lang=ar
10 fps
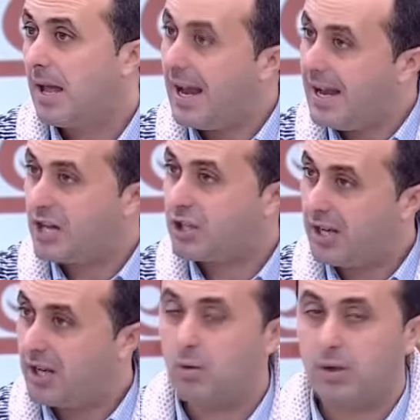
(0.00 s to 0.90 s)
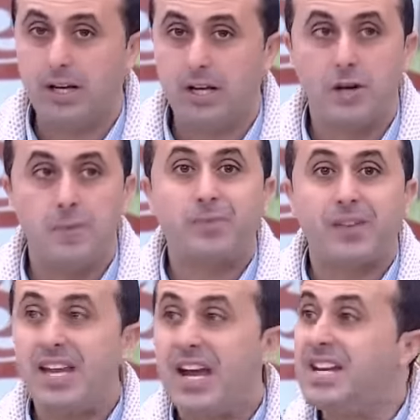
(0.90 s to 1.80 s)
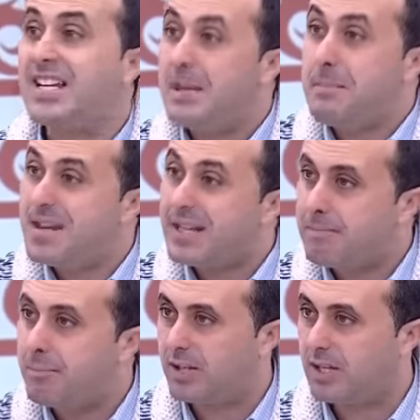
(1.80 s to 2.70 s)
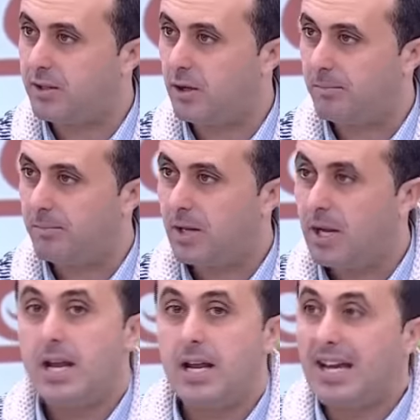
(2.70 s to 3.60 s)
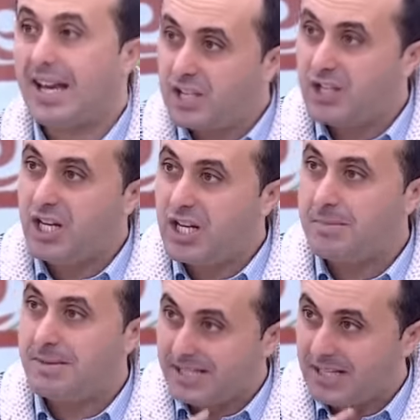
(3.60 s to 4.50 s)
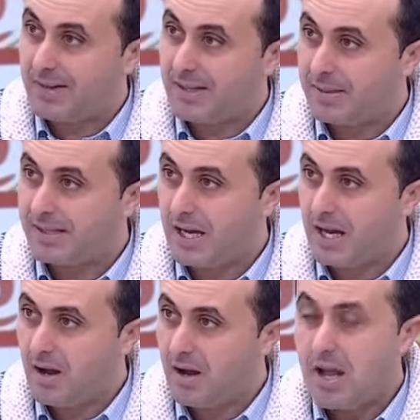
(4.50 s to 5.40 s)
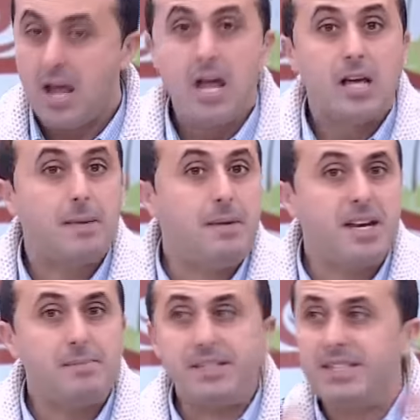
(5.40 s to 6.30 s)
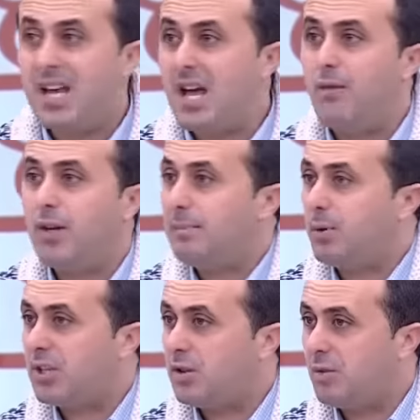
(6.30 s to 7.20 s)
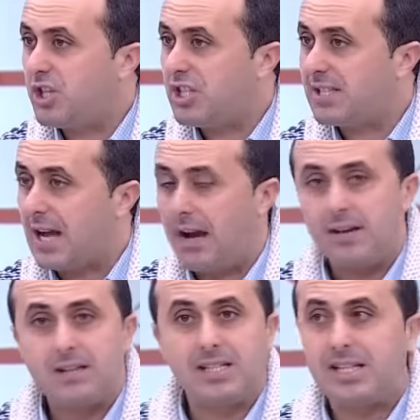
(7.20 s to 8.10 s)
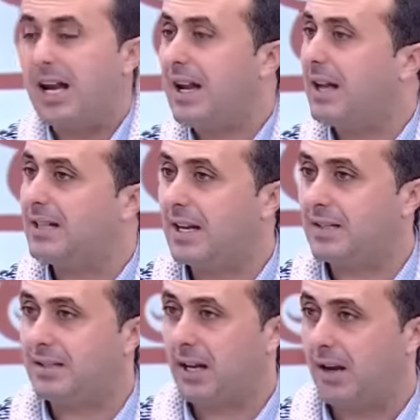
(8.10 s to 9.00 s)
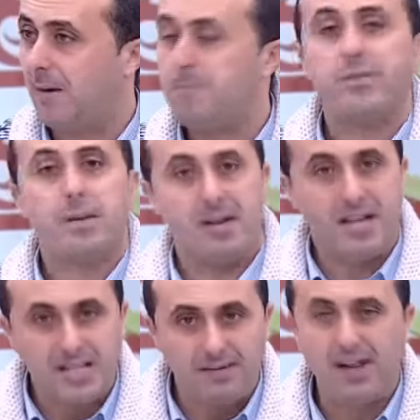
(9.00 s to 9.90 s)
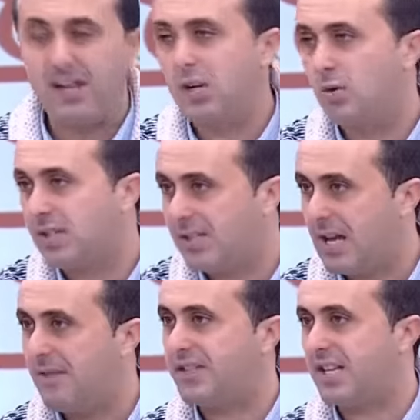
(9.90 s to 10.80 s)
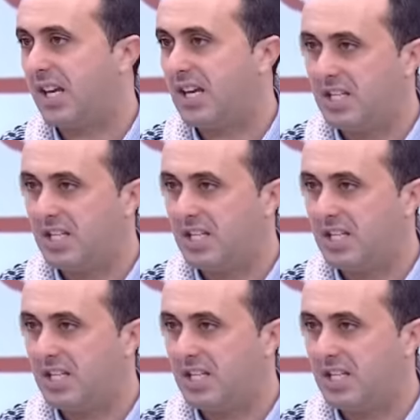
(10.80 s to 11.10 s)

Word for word: علاش انا نقول لك علاش لان الكميه البوتاسيوم اللي غتجيني من زلافه البيصاره كبيره بزاف وهاد البوتاسيوم راه شي صلاح تيصلح العضلات ديالنا بالاضافه انه تساهم في التنقيه